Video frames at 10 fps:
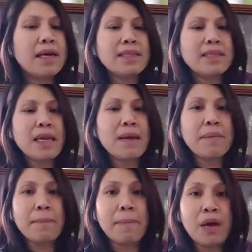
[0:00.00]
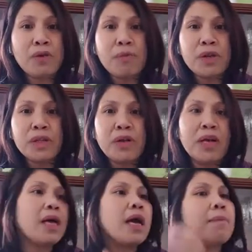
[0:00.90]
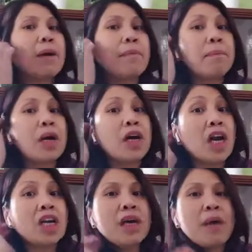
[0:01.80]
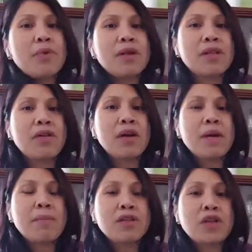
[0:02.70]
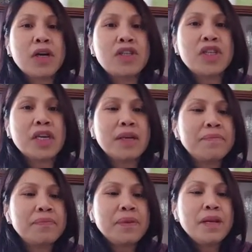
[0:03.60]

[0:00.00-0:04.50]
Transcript: kasi magpaano muna tayo langga, mag magkarga muna tayo langga, mag-charging.